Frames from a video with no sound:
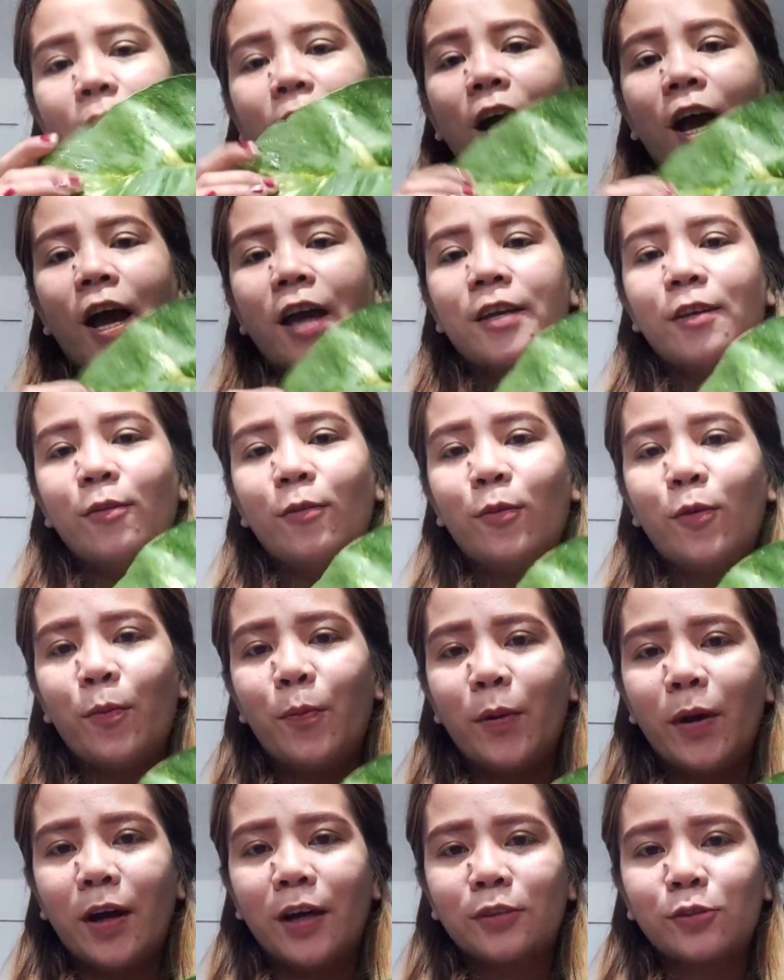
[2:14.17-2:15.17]
Parang ayaw
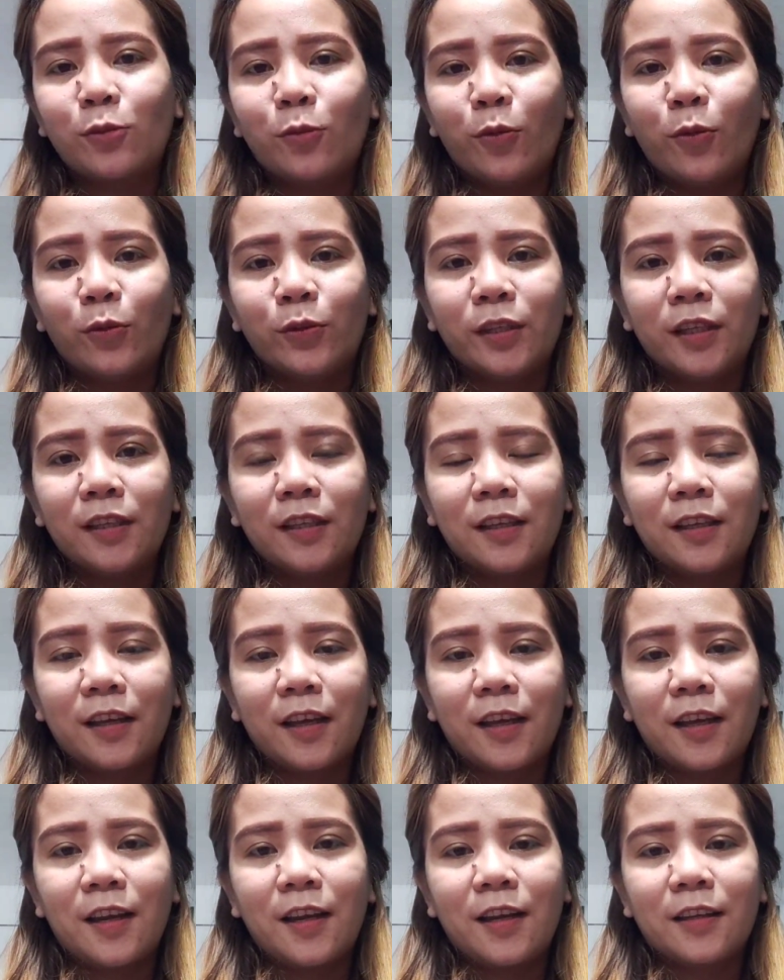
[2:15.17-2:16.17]
ko pa nga to kunin eh.
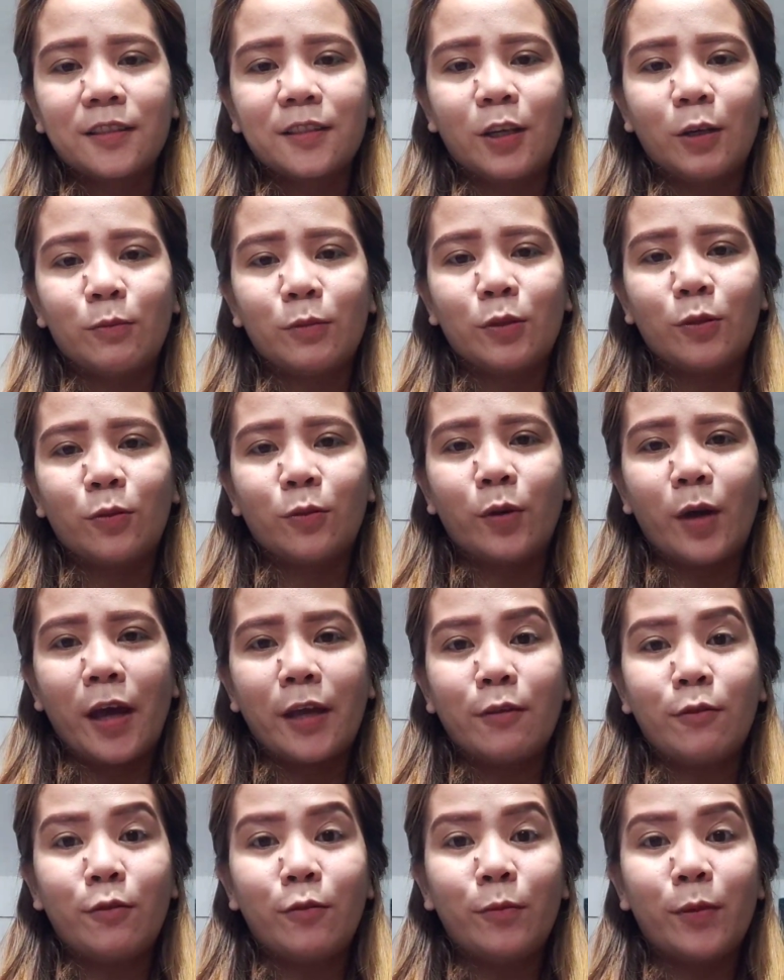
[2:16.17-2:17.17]
Kaya lang sabi ko,
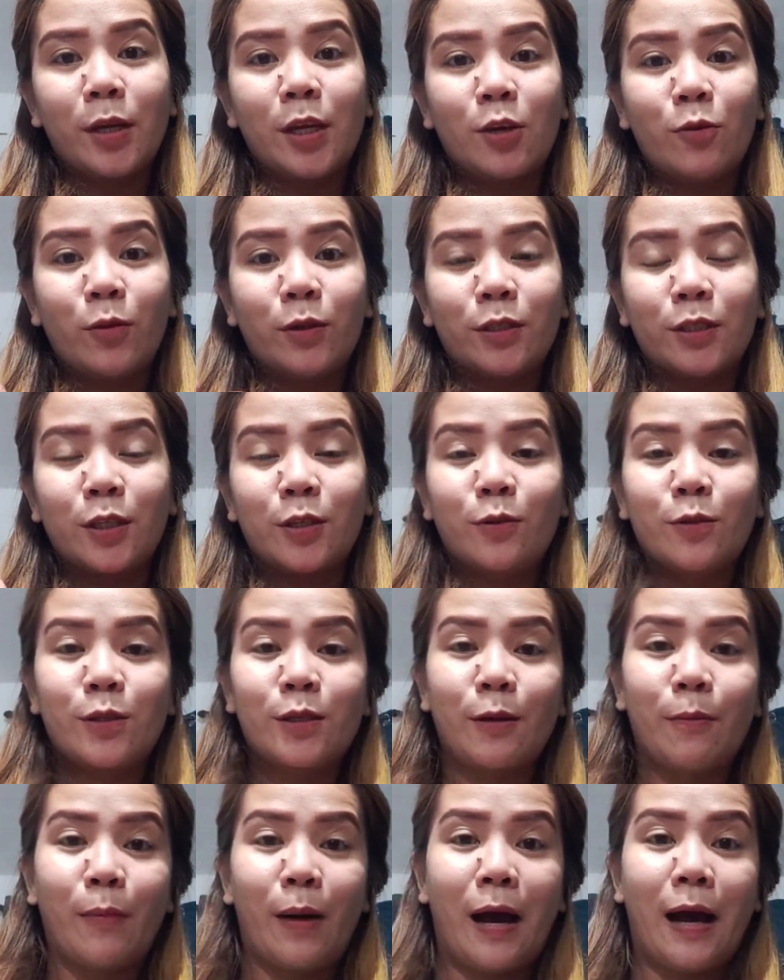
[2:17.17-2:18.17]
ayaw ko maiwan siya dun
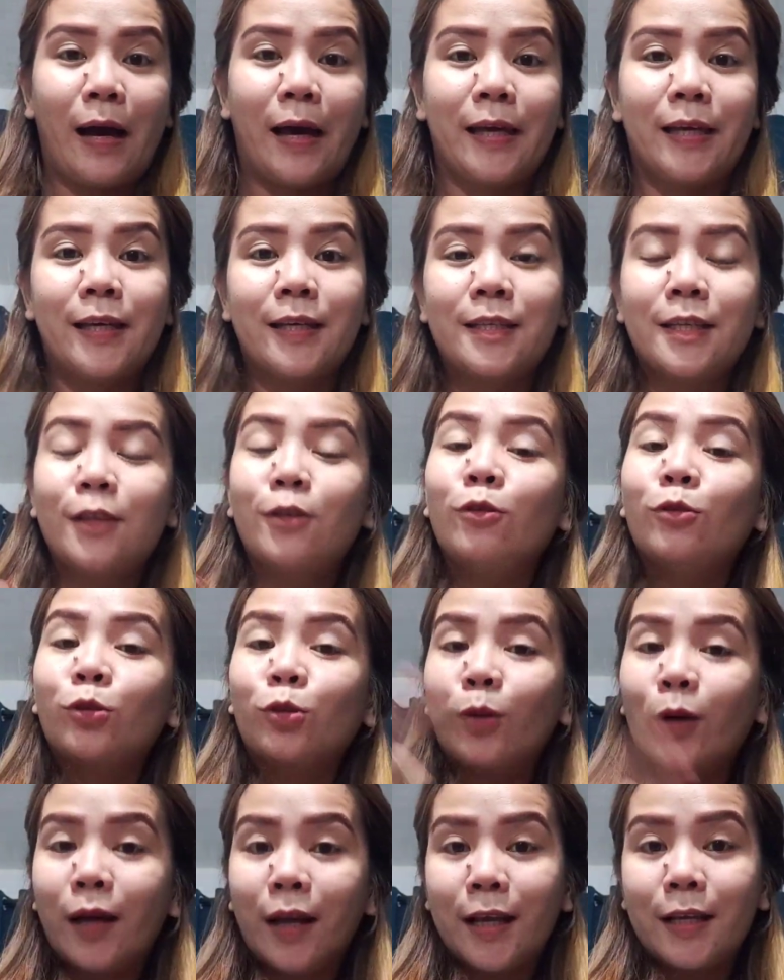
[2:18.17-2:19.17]
sa bahay kasi
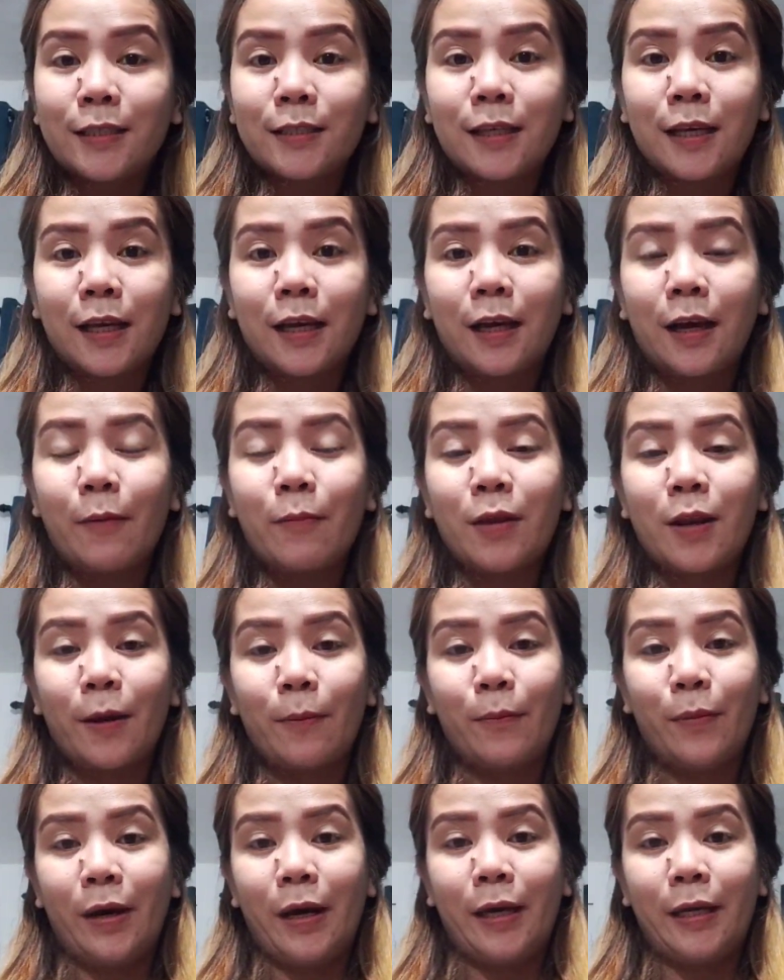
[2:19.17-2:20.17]
dun to galing sa
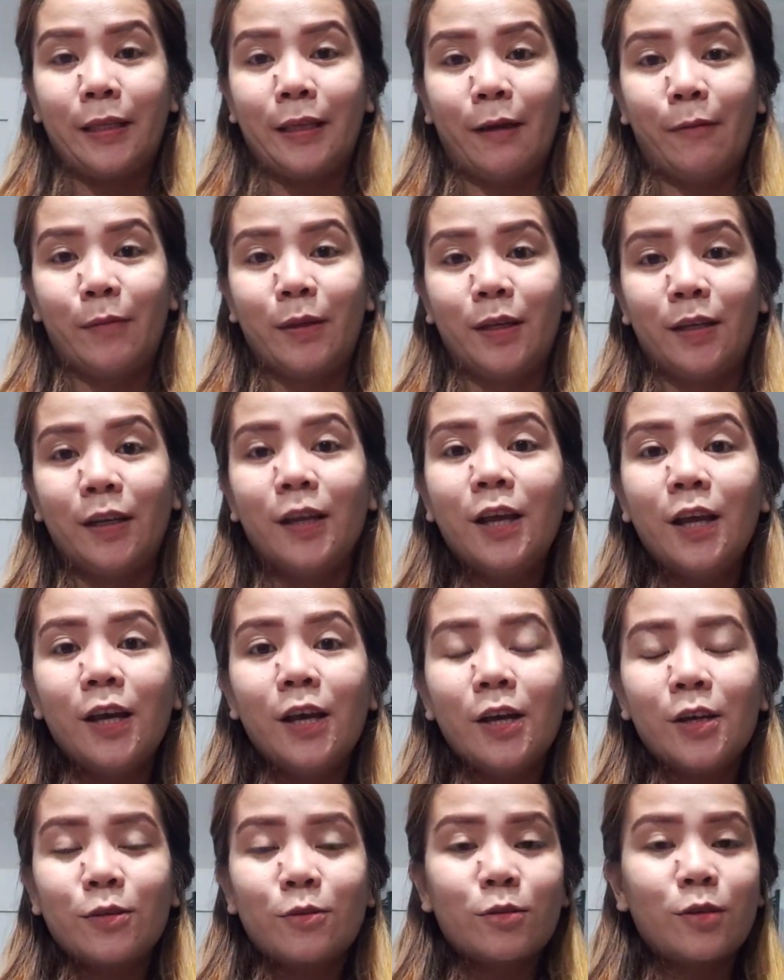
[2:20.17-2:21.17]
kabilang bahay namin.
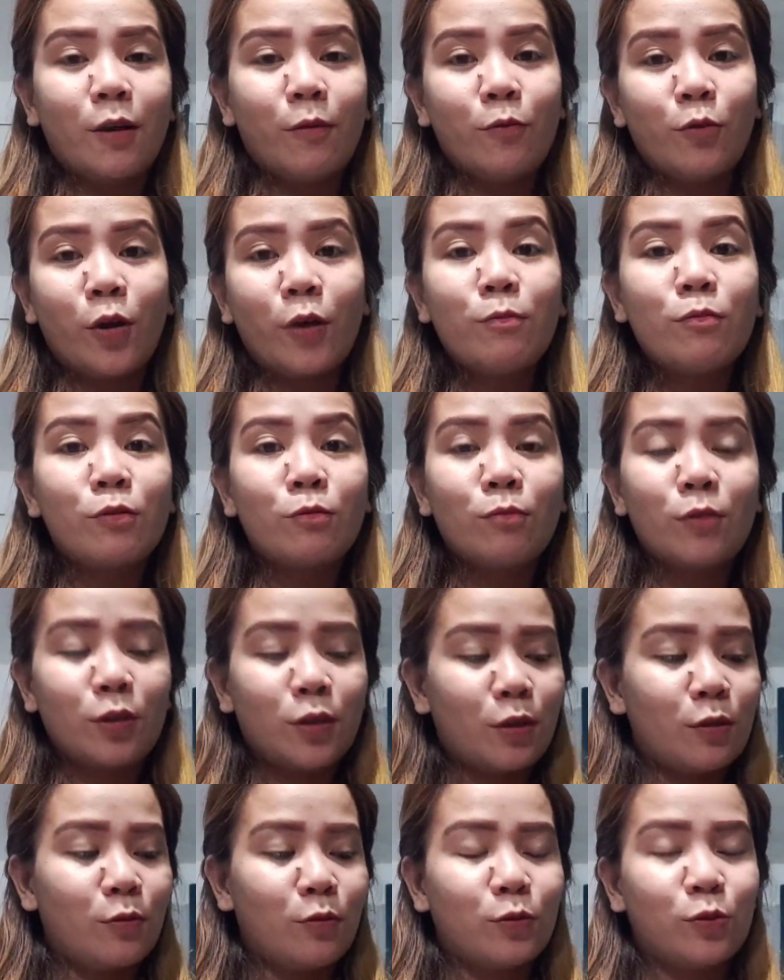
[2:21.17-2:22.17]
So sabi ko, ay
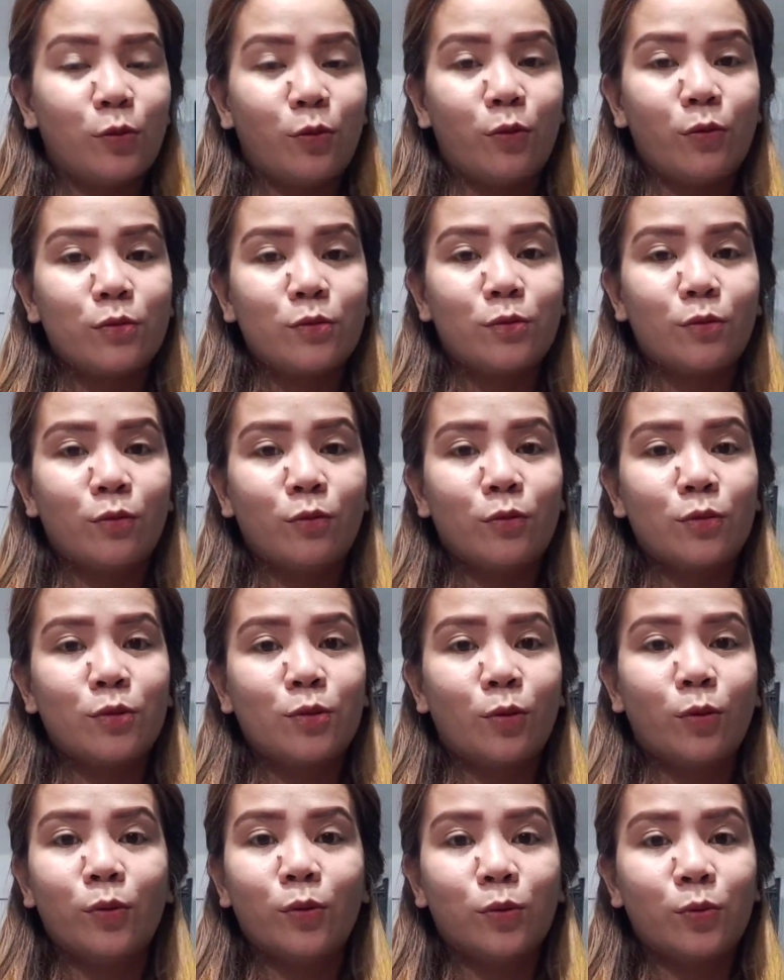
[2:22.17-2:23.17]
bitbitin ko to. Gustong
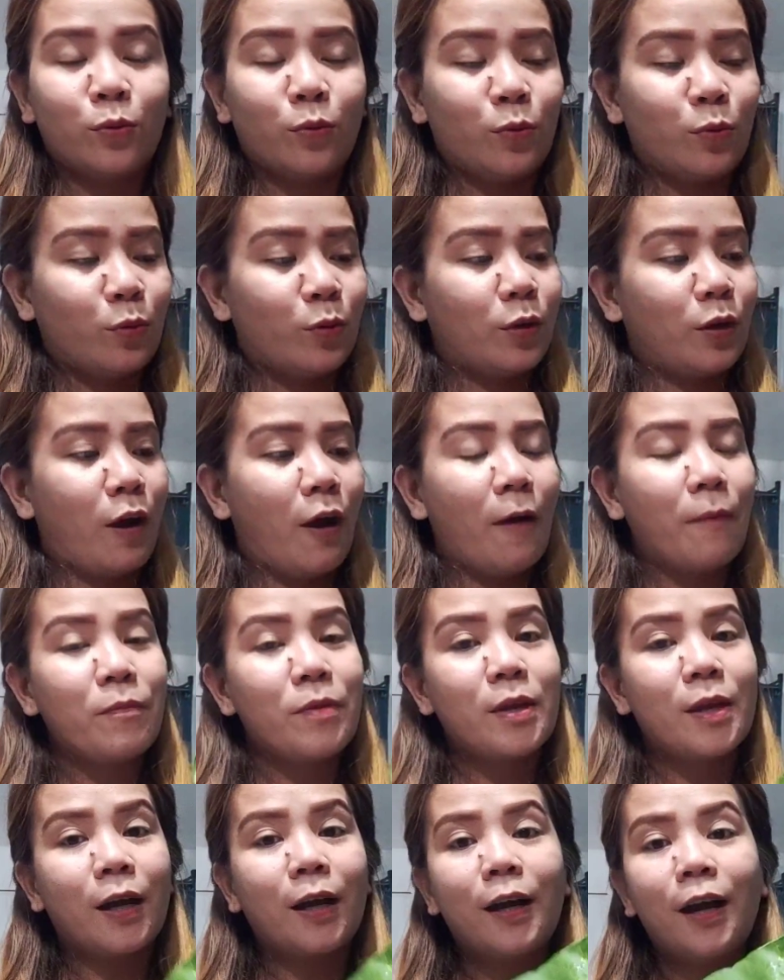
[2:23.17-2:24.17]
gusto ko to.
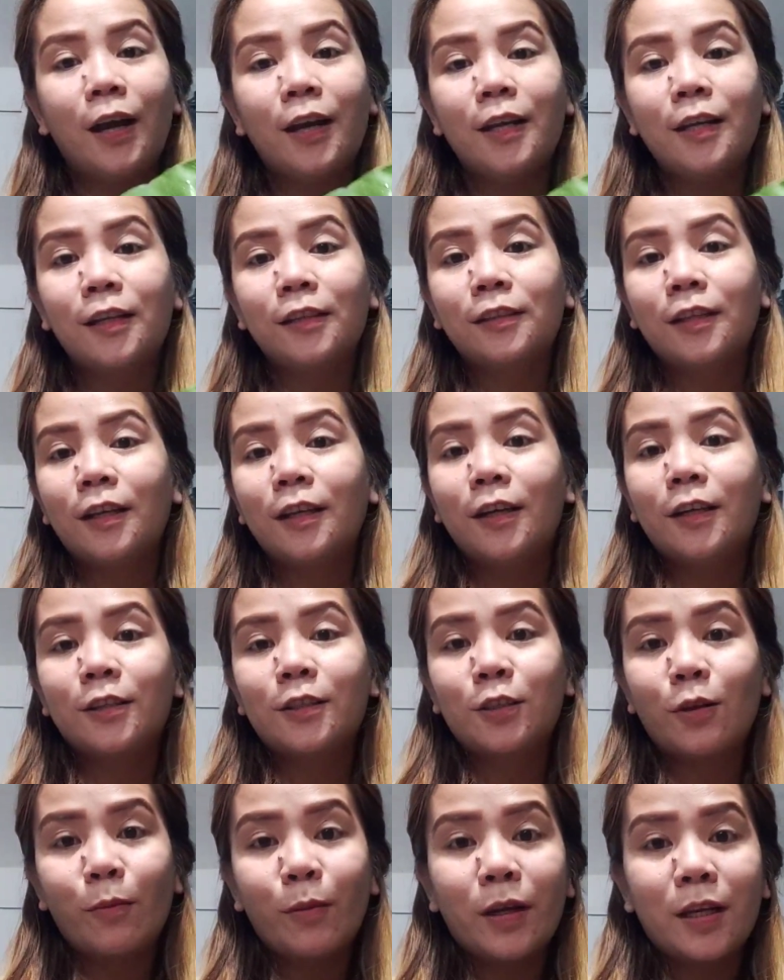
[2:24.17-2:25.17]
Grabe, ang galing lang talaga
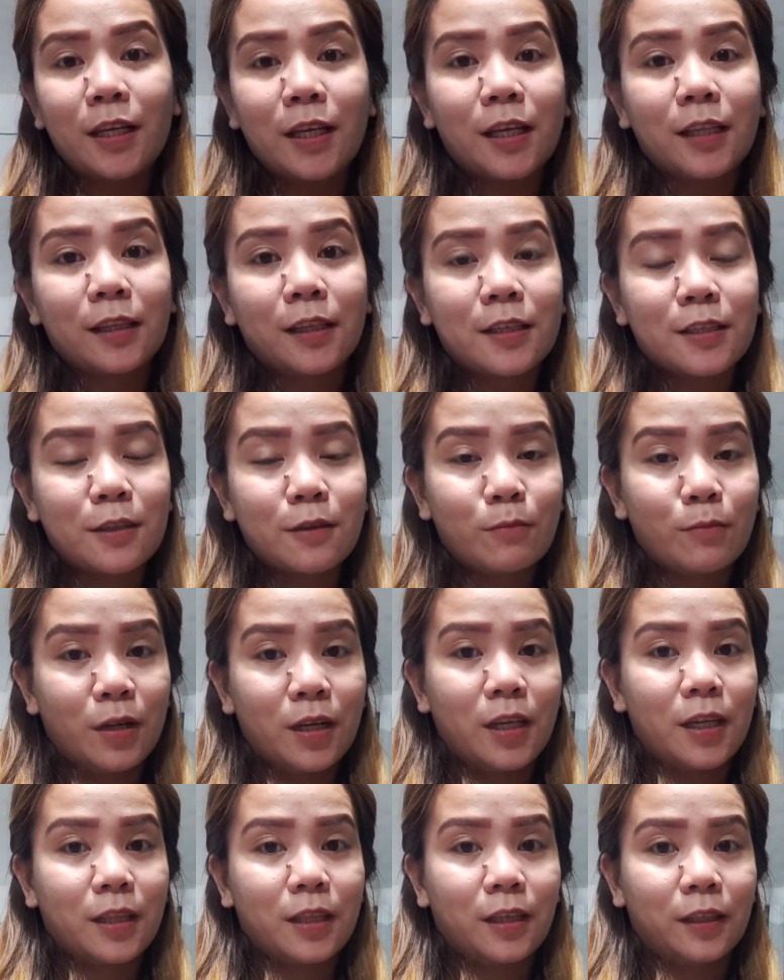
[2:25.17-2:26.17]
siya sa maliit. As in,
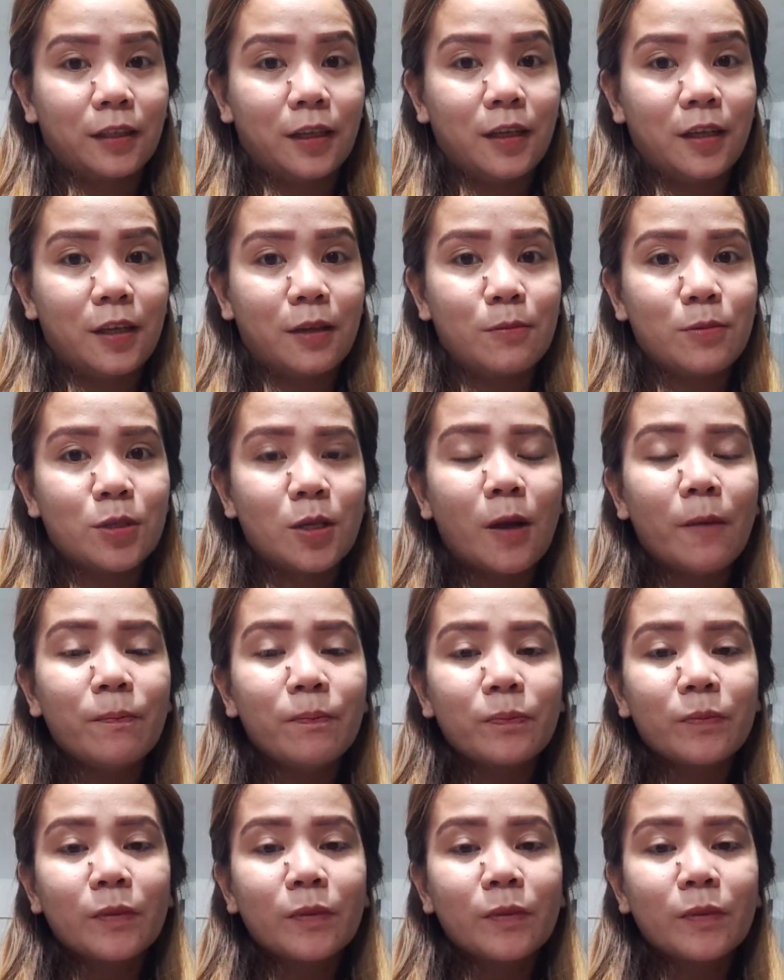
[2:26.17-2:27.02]
maliit lang na leaves.